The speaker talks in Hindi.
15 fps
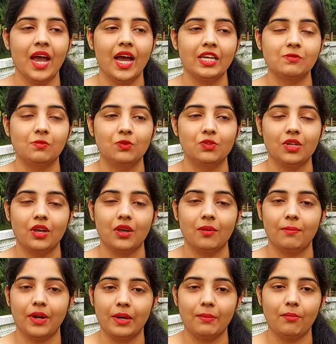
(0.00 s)
एज़ मुझे
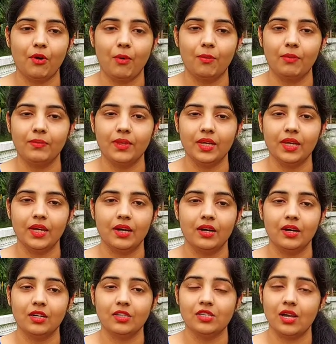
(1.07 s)
ब्रेन प्रॉब्लम थी
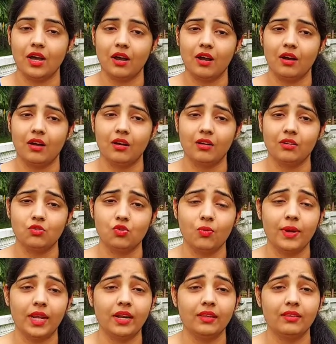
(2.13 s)
आ, जो
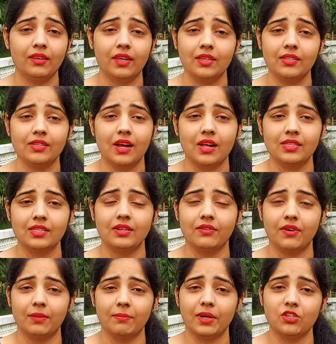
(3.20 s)
मेरा तीन साल से
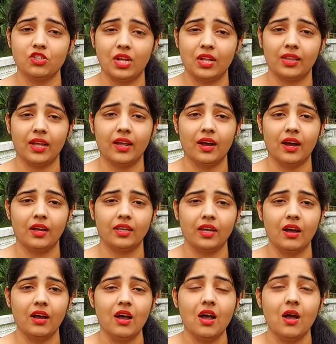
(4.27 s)
ट्रीटमेंट चलता रहा
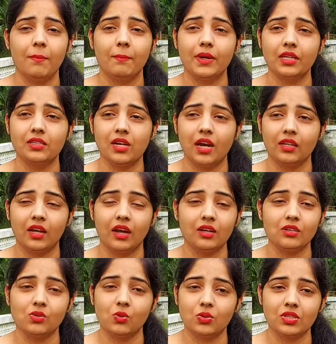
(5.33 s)
था मैं
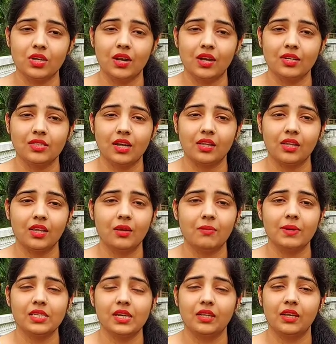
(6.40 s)
ज़्यादा सोचने लग जाती थी
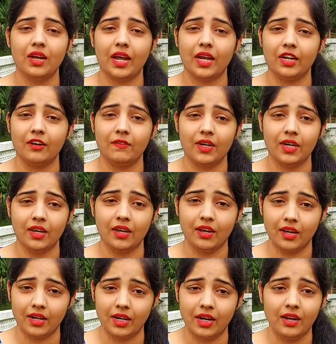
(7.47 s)
मैं ज़्यादा नेगेटिविटी
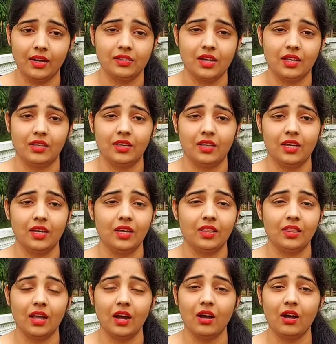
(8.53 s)
करने लग जाती थी
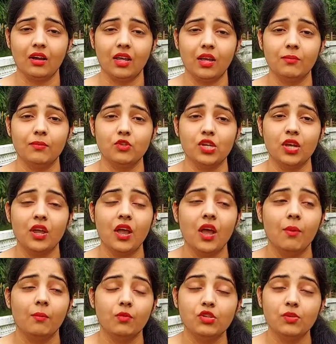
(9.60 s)
इतना कि मुझे
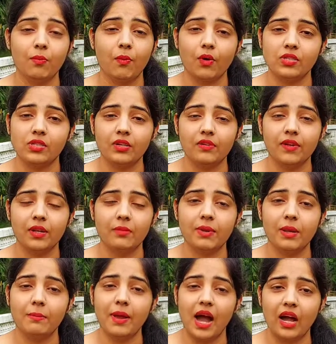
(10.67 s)
मुझे पॉजिटिविटी
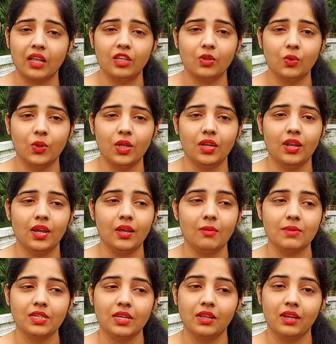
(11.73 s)
मेरे में आती तो थी लेकिन
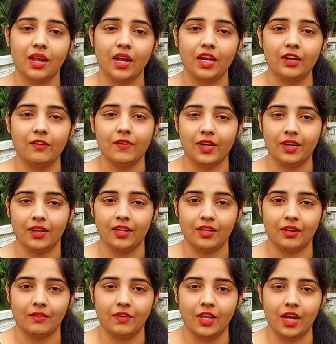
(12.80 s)
मैं ज़्यादा नेगेटिविटी की
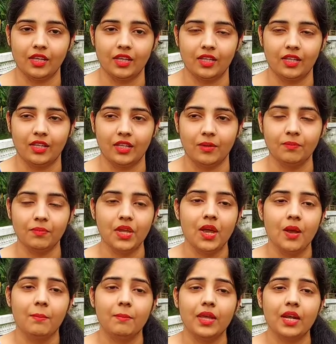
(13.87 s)
तरफ ध्यान देती थी
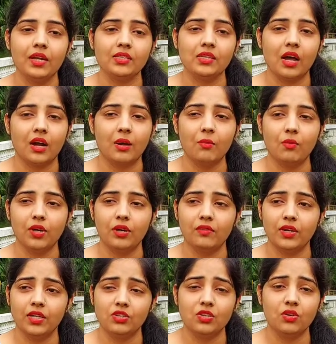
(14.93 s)
मेरा सारा
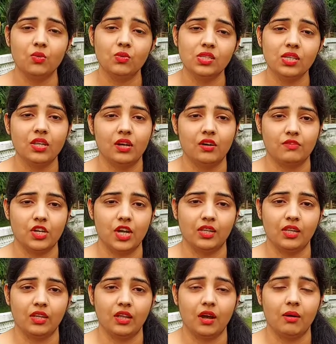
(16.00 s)
मोटिवेशन उसी तरफ
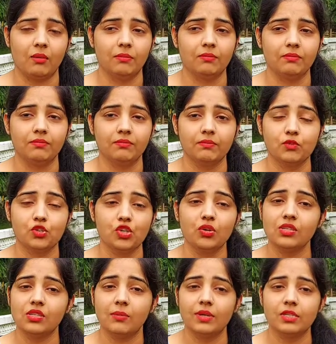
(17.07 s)
जाता था मुझे
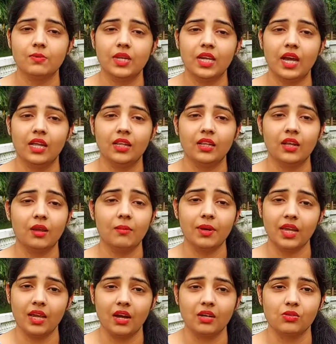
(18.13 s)
कुछ समझ में नहीं आता था कि
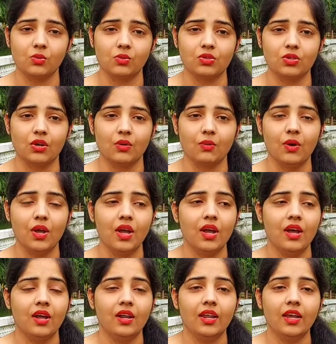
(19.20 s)
मैं क्या सोच रही हूँ
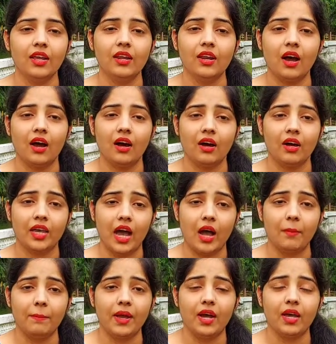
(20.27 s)
लेकिन
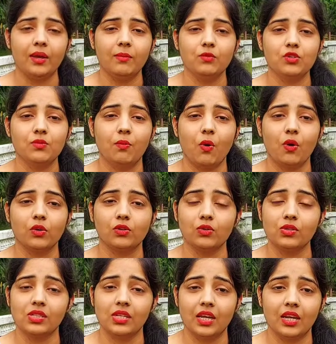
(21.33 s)
यहाँ पे आके मुझे बहुत
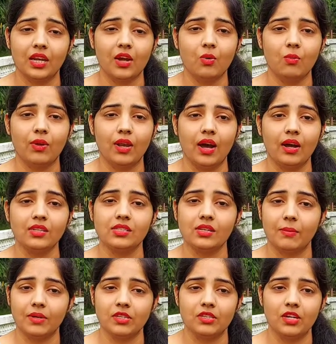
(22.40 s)
कुछ सीखने को मिला
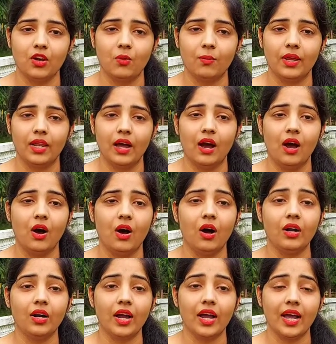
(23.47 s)
समझने को मिला
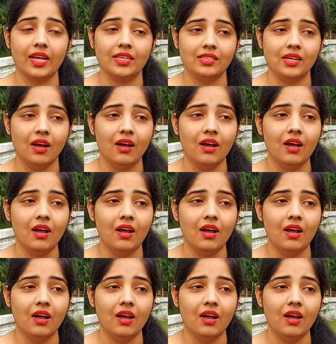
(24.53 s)
और ऐसा